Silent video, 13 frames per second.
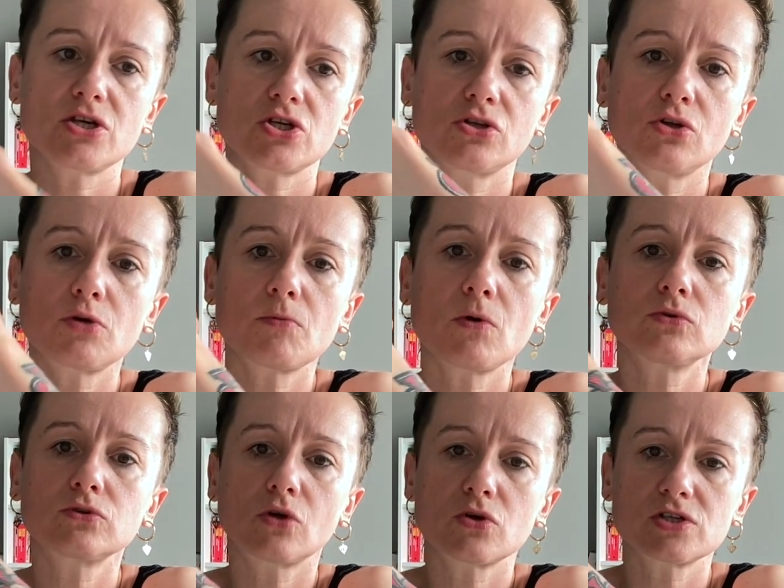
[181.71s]
się
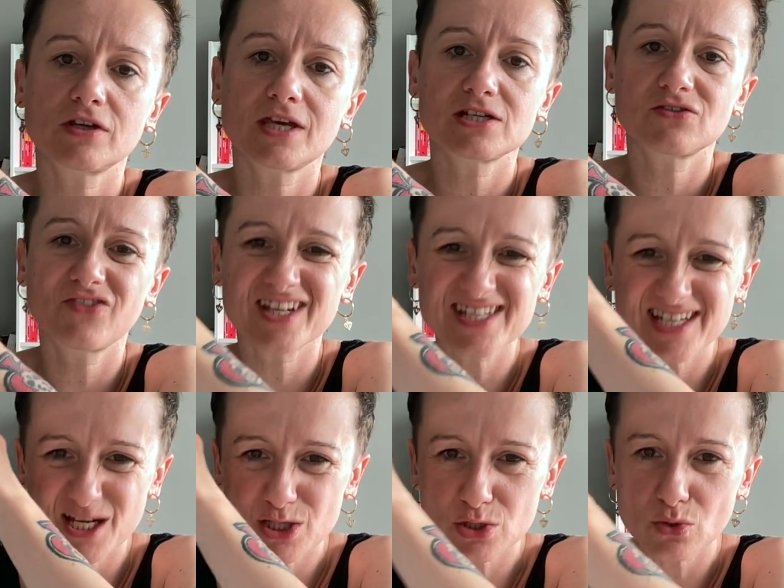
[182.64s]
normą to, że jesz
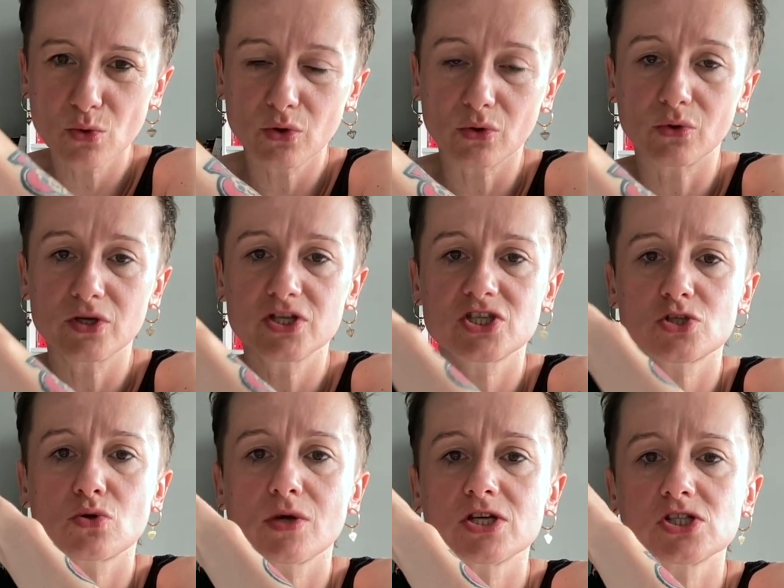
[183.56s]
więcej cukru i
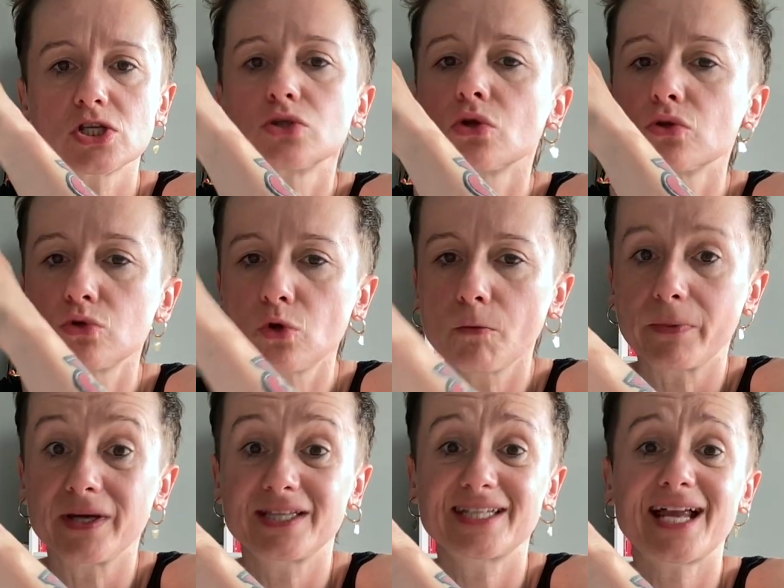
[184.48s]
czujesz się do
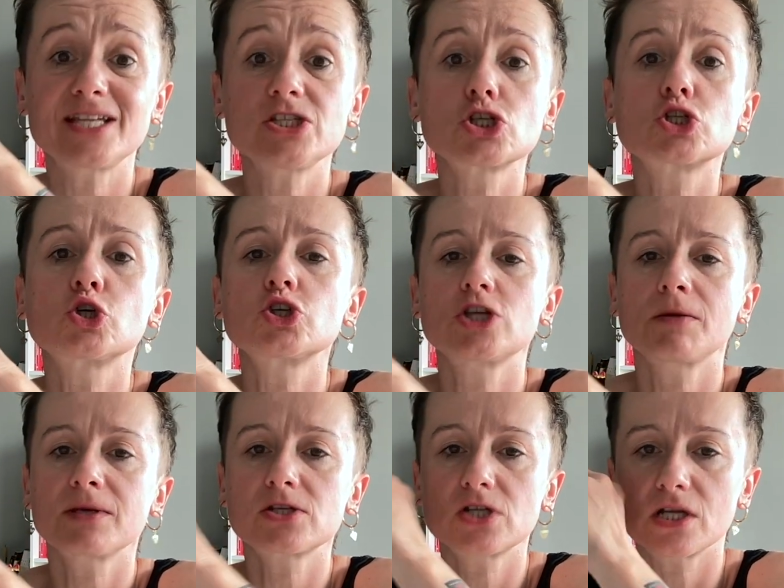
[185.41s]
dupy i tracisz do
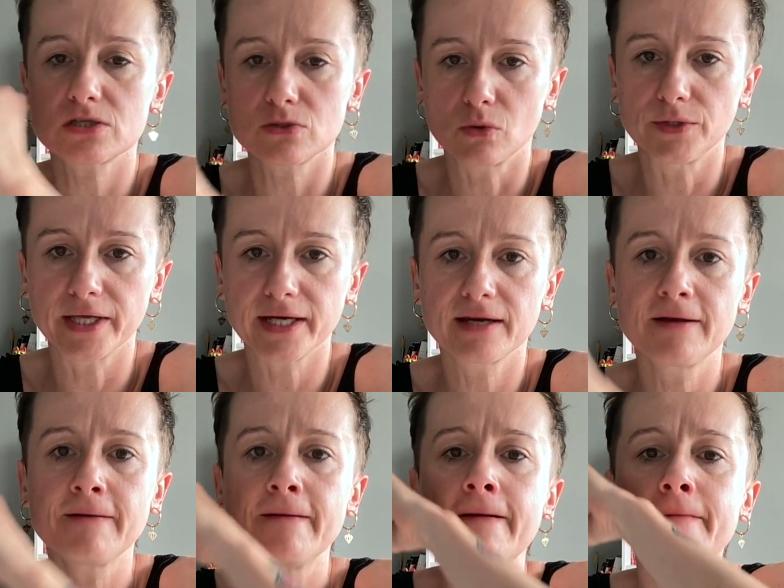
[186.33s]
siebie szacunek.
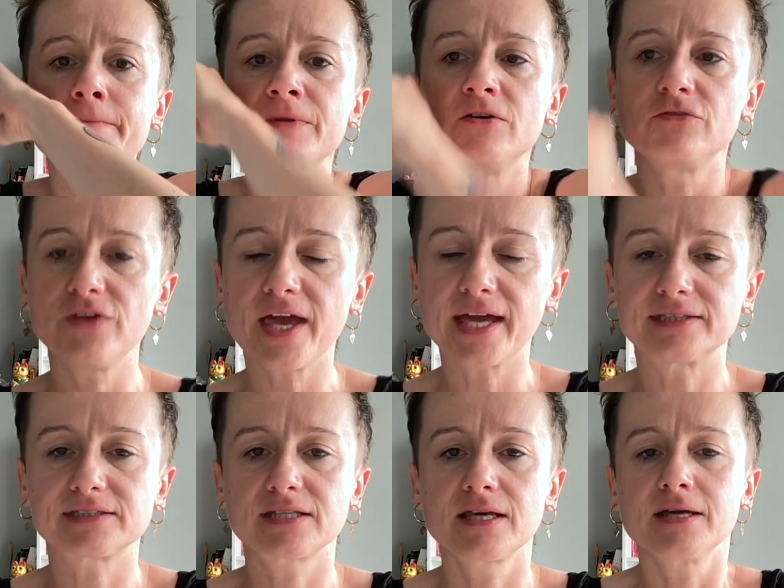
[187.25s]

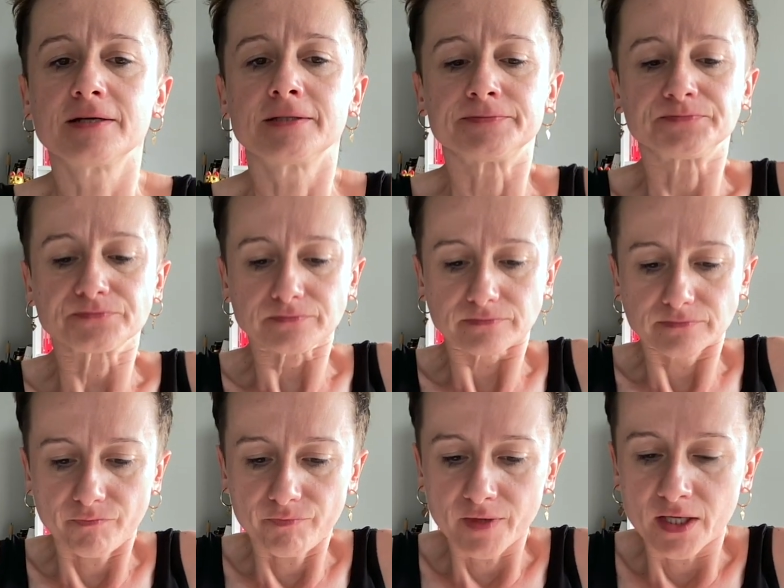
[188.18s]
Więc
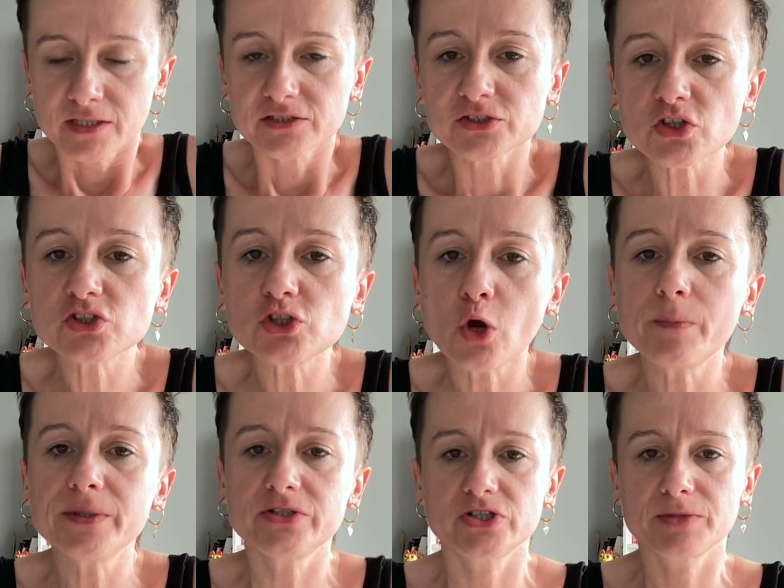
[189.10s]
co
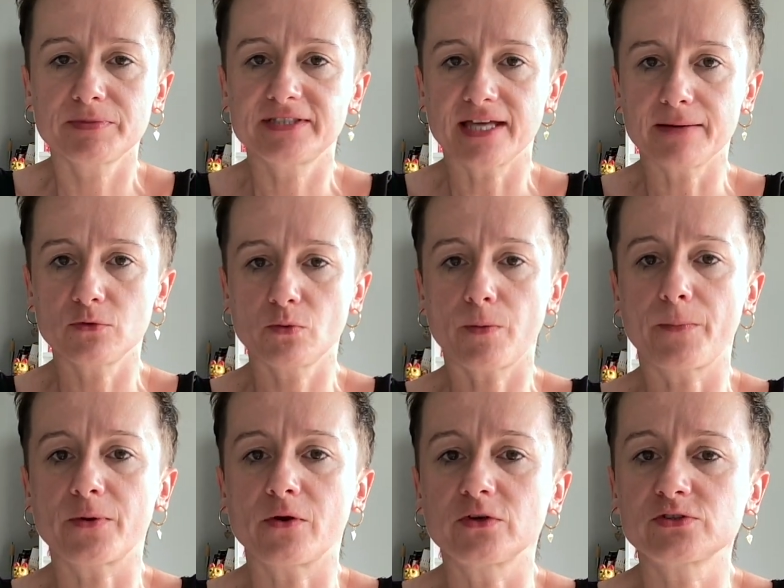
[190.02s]
zrobić, żeby temu po
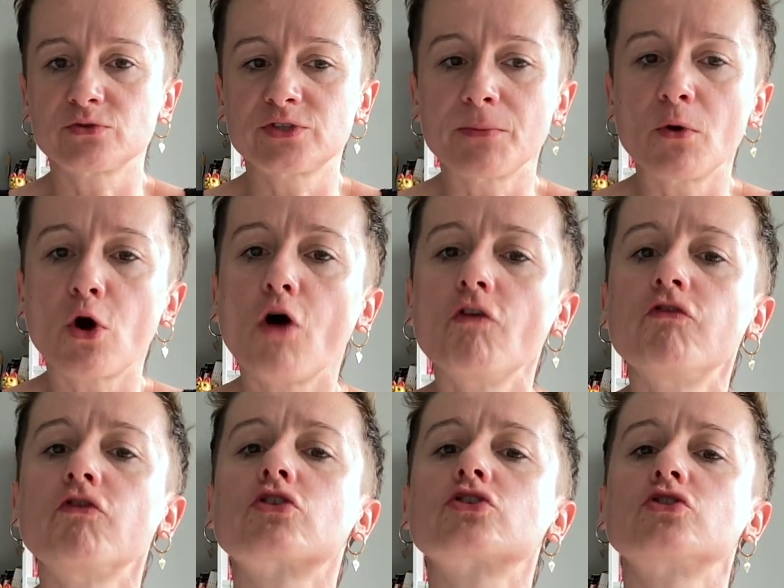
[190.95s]
prostu, temu
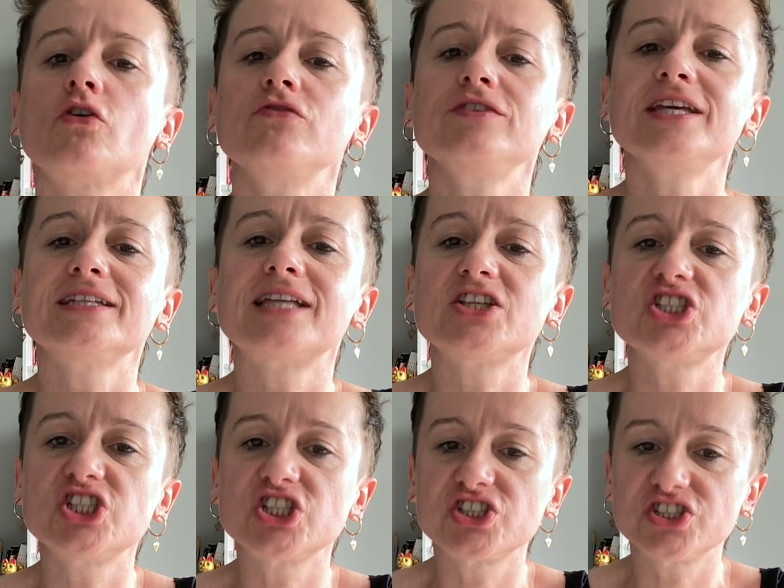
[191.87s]
komfortowi nie dać
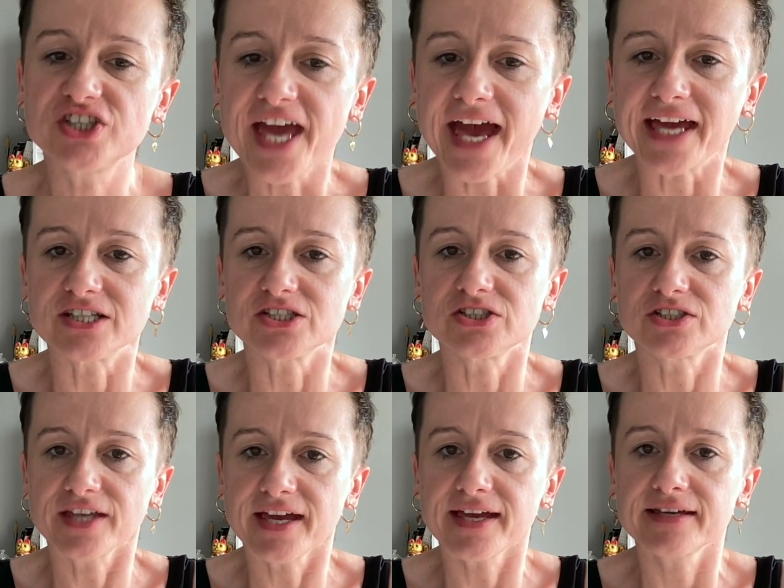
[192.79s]
się zjeść,
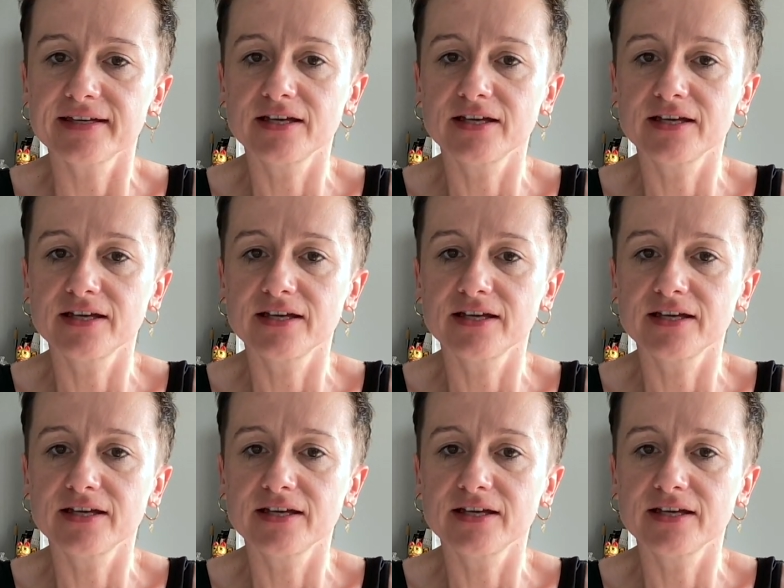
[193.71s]
nie?